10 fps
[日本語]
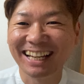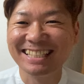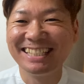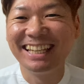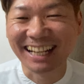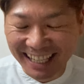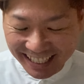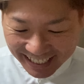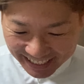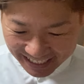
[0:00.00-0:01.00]
感じでね、
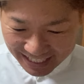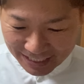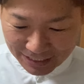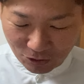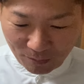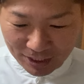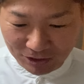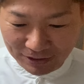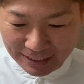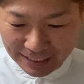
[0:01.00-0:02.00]
えー、いい
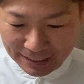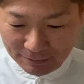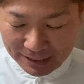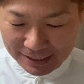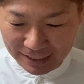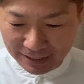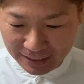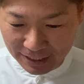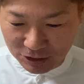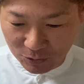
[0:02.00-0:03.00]
コメントいただきましたんで
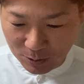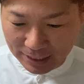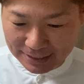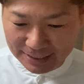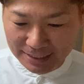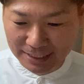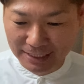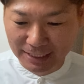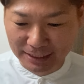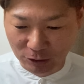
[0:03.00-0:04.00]
ね、紹介させていた
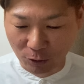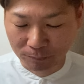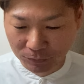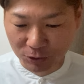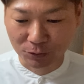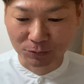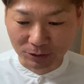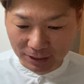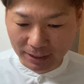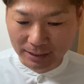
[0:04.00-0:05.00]
だいたというふう
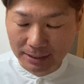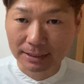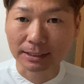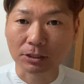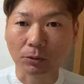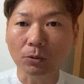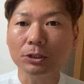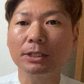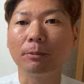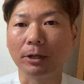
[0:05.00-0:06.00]
なね、感じなんですけど、どう
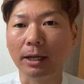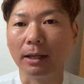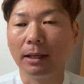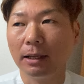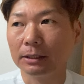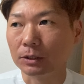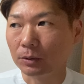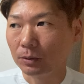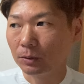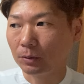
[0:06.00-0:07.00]
してもね、そ
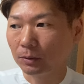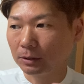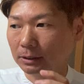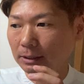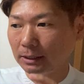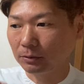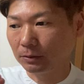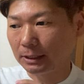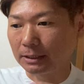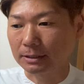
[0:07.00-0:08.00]
の、えっ
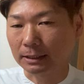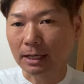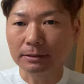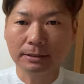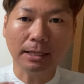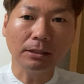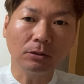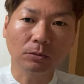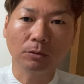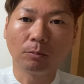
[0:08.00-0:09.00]
と、なんですか、たくさん
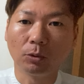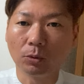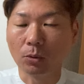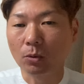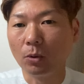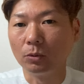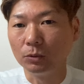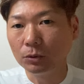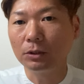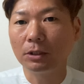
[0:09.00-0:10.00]
のものをこう、
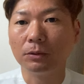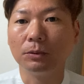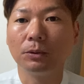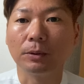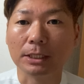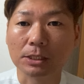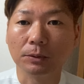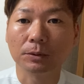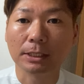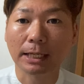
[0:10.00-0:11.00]
売るっていうような仕
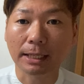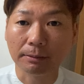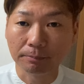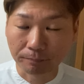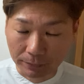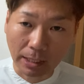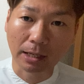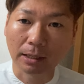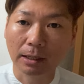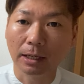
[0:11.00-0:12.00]
事じゃないん
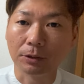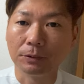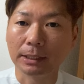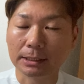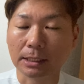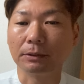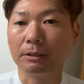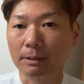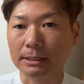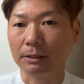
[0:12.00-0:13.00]
で、あの、植木屋さんとか
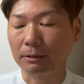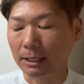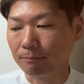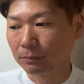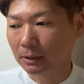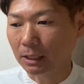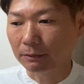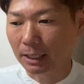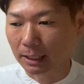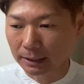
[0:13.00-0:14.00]
庭師さんとかね。なの
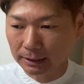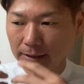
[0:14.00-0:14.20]
で、